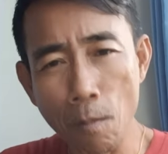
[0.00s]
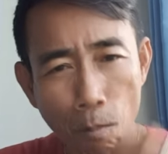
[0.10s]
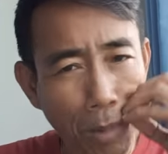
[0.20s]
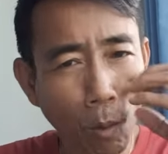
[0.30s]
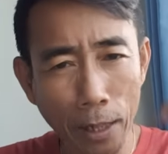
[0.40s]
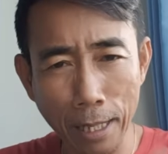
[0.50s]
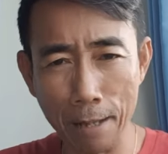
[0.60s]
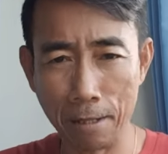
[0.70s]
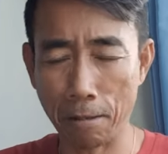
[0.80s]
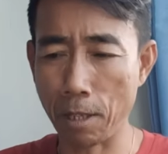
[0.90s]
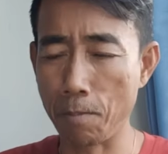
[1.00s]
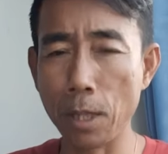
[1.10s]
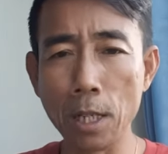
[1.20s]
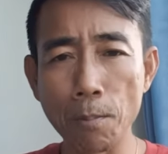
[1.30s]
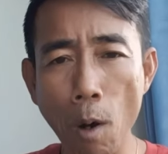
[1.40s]
มีวาจาศักดิ์สิทธิ์เหมือน
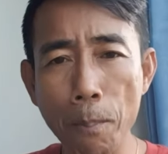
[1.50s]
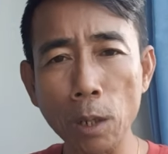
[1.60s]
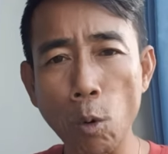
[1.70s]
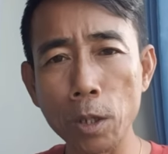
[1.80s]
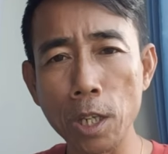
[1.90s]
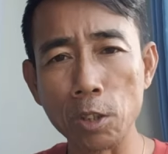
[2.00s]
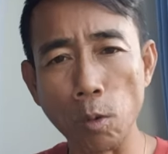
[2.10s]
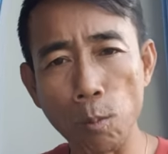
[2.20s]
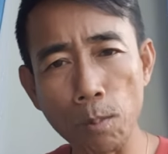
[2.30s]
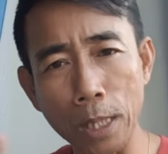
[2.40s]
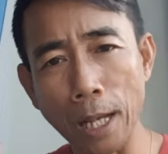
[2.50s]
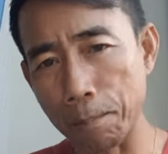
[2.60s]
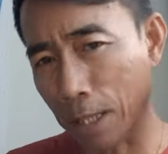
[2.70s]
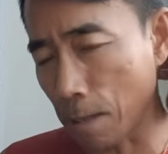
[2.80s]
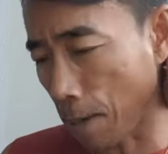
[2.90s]
เดิมเพราะเป็นคนที่สมมุติบัญญัติมั
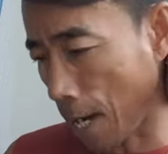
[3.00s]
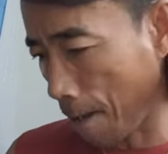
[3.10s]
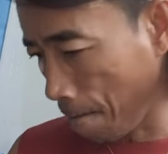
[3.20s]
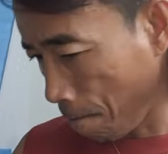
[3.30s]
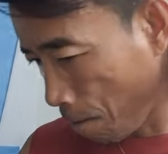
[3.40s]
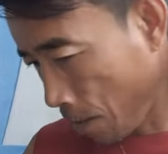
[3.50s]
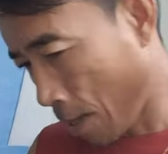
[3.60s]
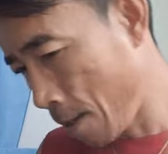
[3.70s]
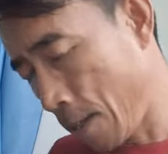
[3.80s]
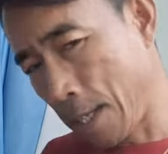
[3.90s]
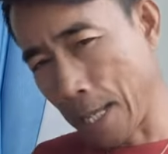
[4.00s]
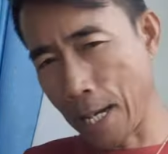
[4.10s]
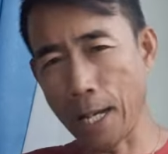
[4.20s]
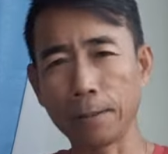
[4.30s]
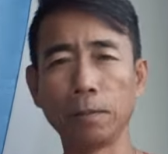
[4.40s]
นขึ้นมา
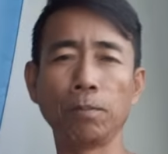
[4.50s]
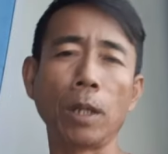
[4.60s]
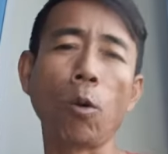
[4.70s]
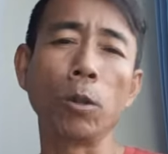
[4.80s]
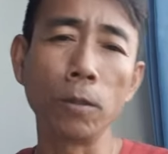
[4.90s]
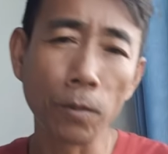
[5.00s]
ฮะ เป็นคน